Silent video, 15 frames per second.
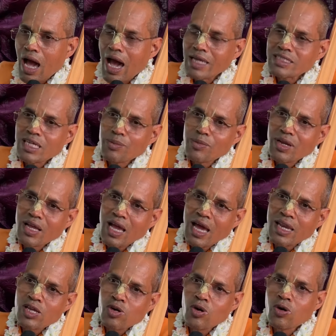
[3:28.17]
আর সেই
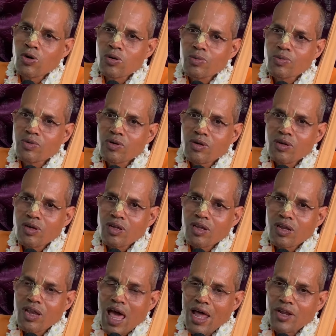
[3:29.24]
মৃগারিও
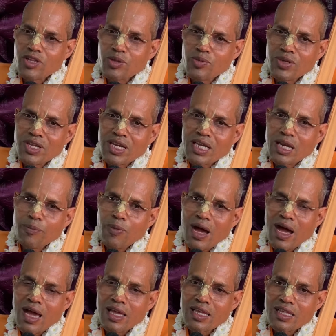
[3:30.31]
নারদমুনির
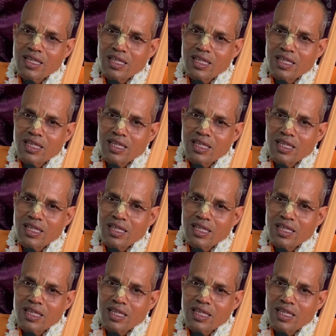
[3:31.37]
কৃপায়